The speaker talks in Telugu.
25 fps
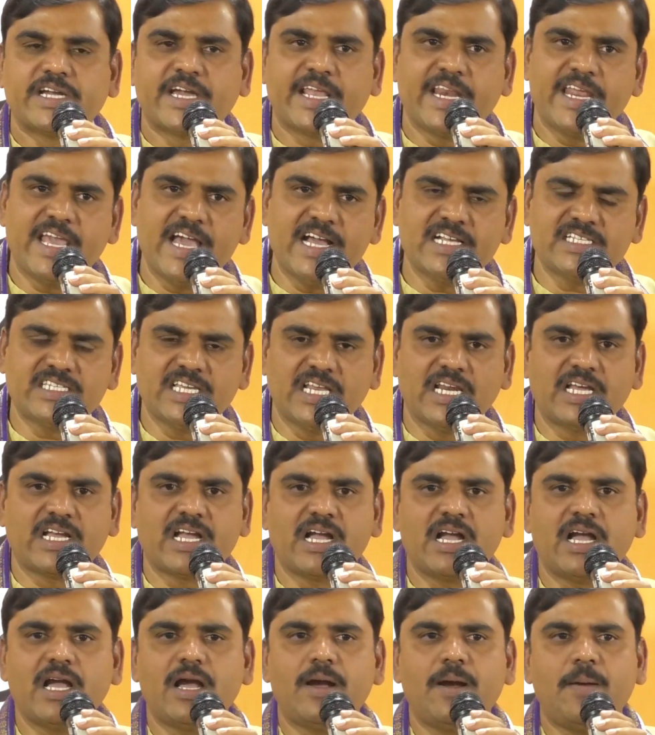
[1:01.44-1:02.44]

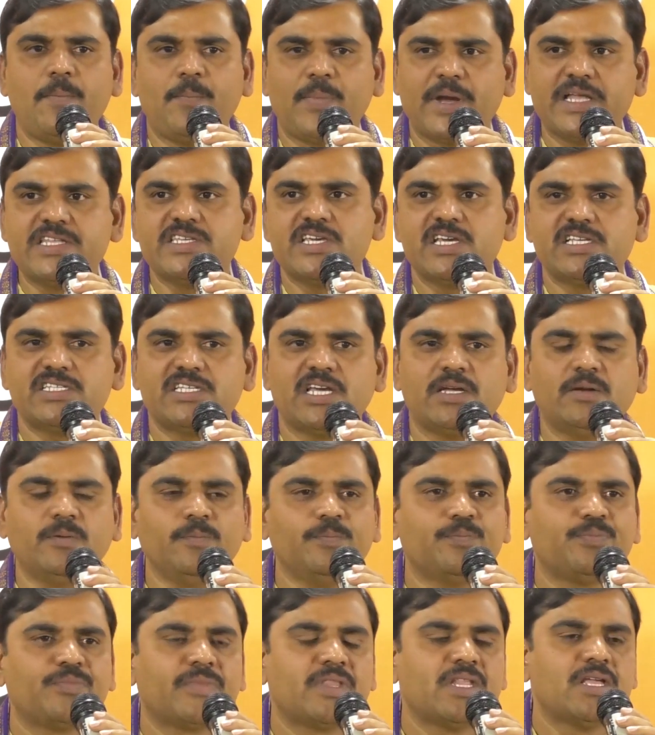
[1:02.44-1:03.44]
క్రియాశీలకంగా పనిచేశారు
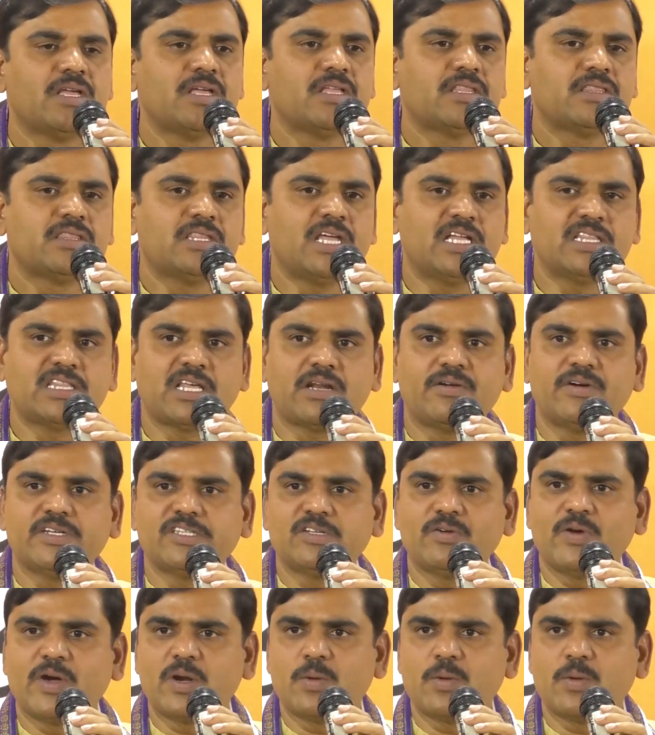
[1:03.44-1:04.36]
దాని తర్వాత